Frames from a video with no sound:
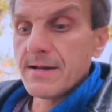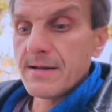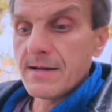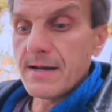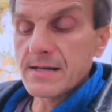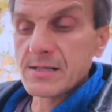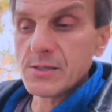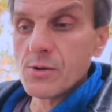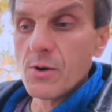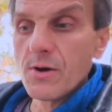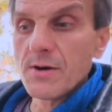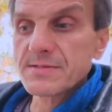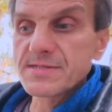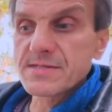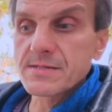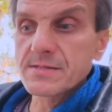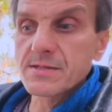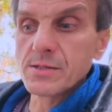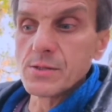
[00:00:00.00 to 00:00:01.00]
а
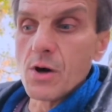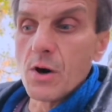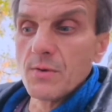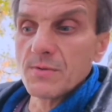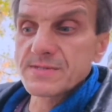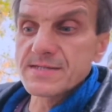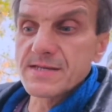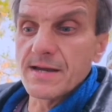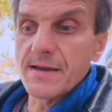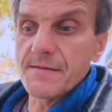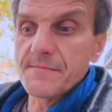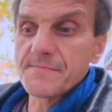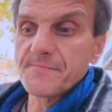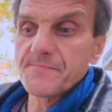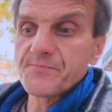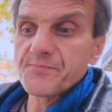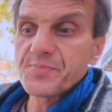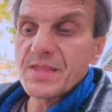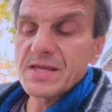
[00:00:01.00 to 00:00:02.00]
клоунс, клоунское
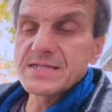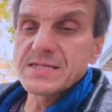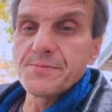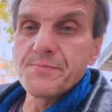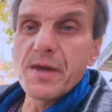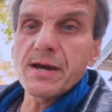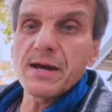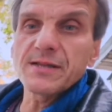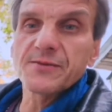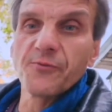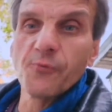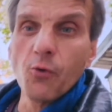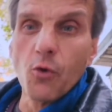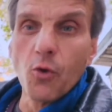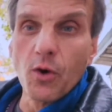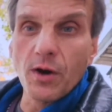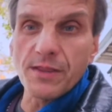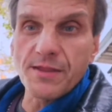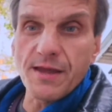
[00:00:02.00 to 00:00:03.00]

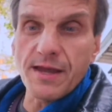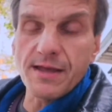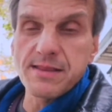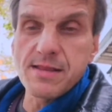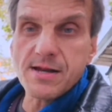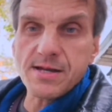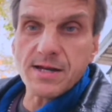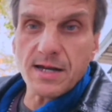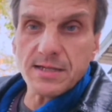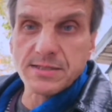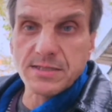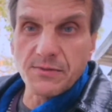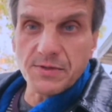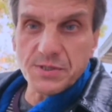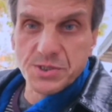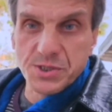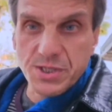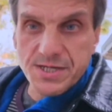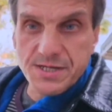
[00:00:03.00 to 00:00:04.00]
смехотворное для каждого
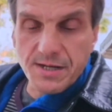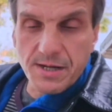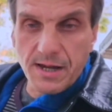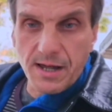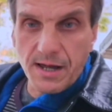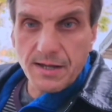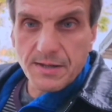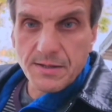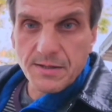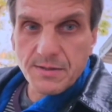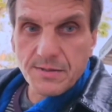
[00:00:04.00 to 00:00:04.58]
жителя